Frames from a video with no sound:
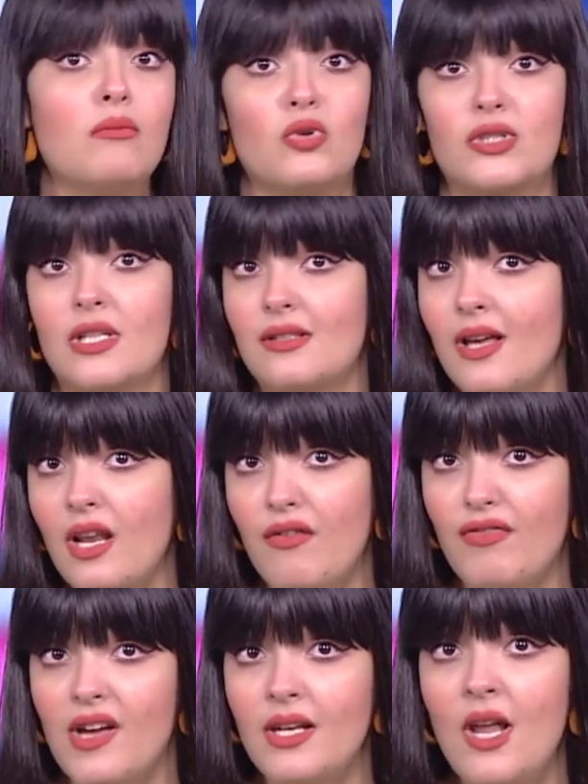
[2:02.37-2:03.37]

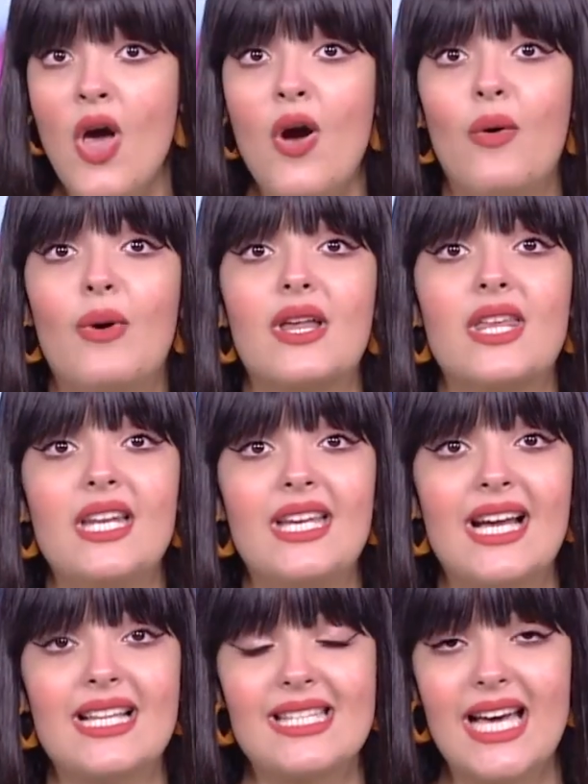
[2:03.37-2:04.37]
متطرفا
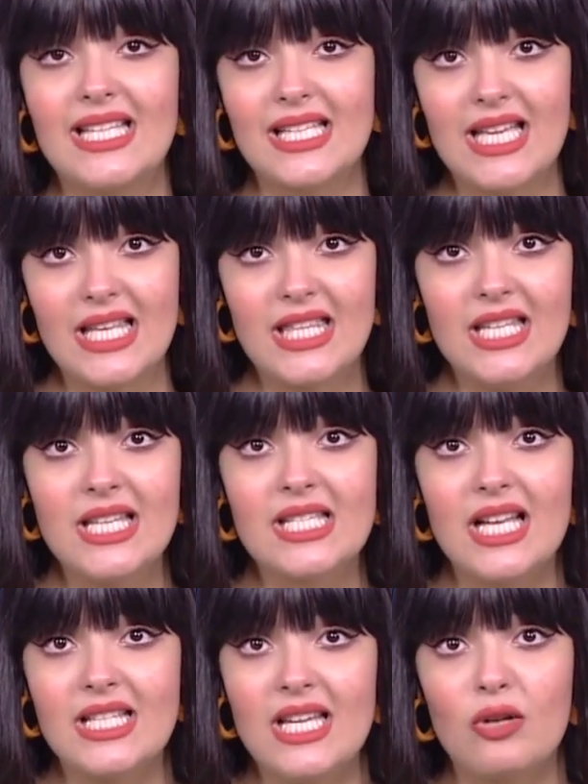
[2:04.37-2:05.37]
وذلك تحت تأثير
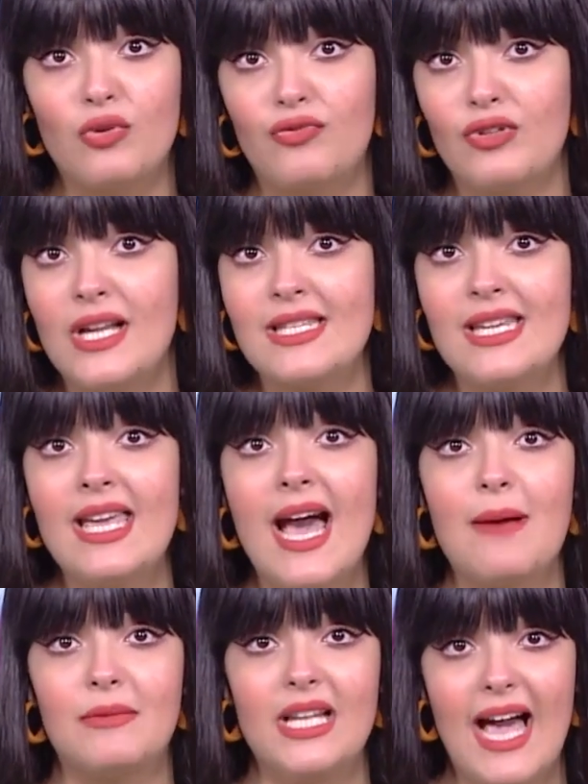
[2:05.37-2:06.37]
صديق طفولته
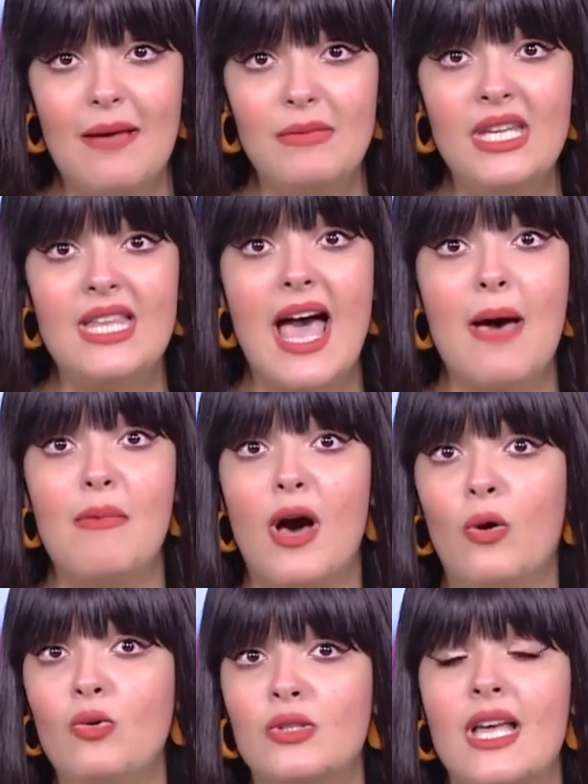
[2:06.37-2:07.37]
عبد الحميد
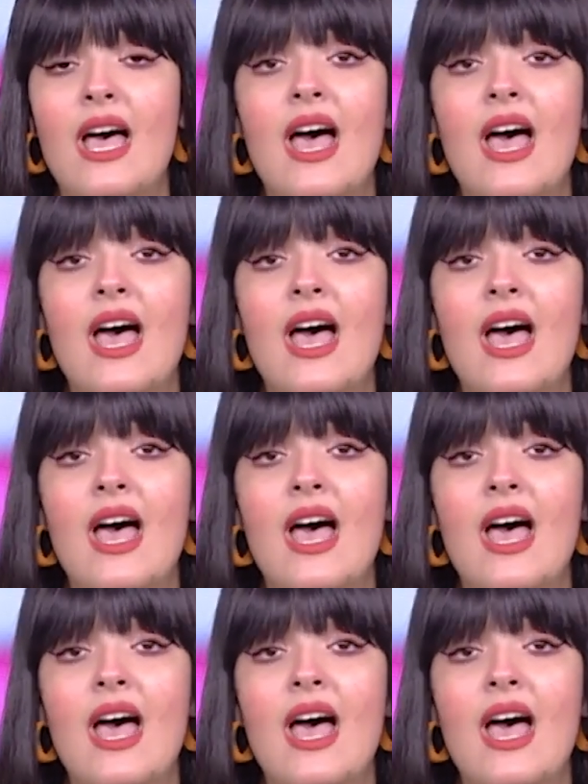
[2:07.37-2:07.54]
أبعود